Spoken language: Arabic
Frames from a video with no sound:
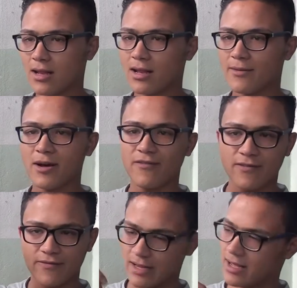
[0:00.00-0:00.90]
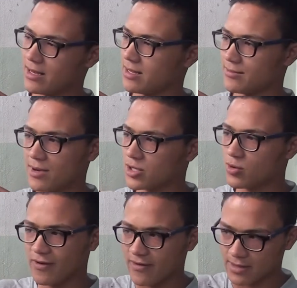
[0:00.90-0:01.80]
لما يعني ما
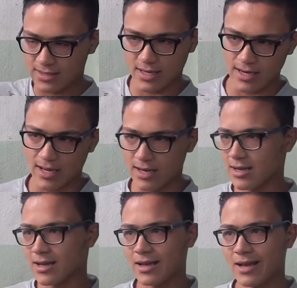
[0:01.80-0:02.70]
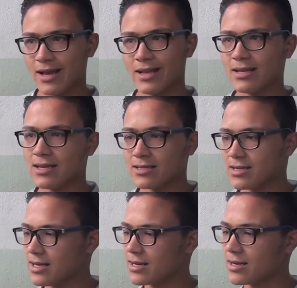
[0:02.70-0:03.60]
توقفي بالسعر يعني نعم. عندي
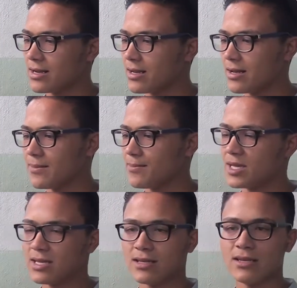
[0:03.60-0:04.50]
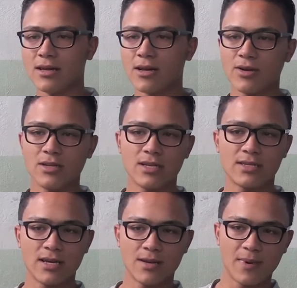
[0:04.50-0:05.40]
سعر 200 دينار عندي
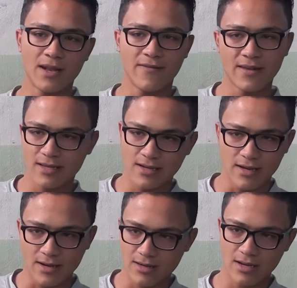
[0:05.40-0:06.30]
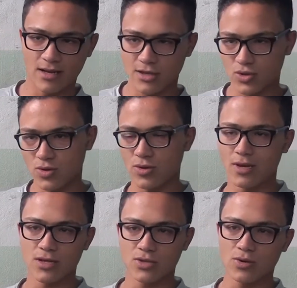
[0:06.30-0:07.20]
سعر ب 2000 دينار هذا شغل
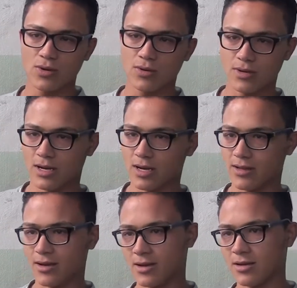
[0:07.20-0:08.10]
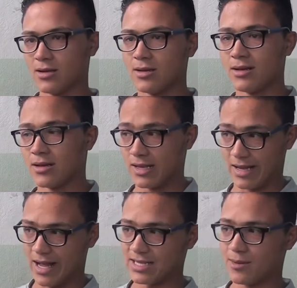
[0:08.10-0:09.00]
وهذا شغل هذا أكيد.
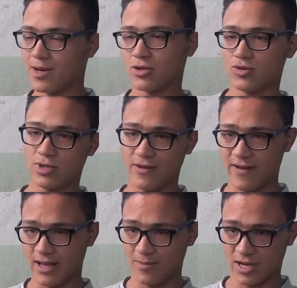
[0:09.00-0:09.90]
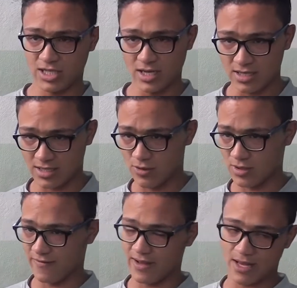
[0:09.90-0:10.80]
يعني حسب انا شو اتفاقي مع الشخص او
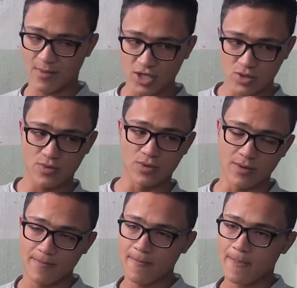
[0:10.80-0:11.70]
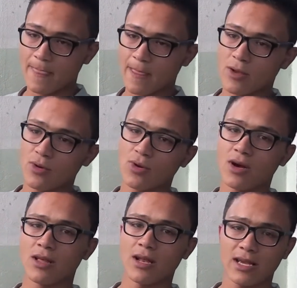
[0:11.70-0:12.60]
اتفاقي مع الزبون نعم, نعم. كل
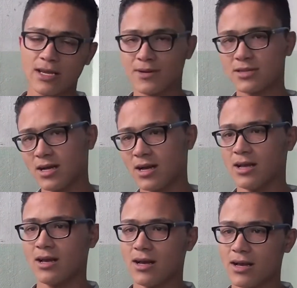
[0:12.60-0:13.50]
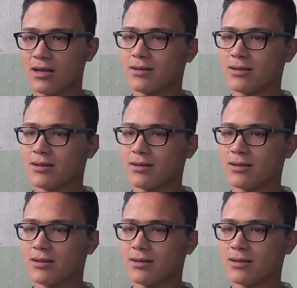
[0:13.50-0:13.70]
هذا الحكي برجع ل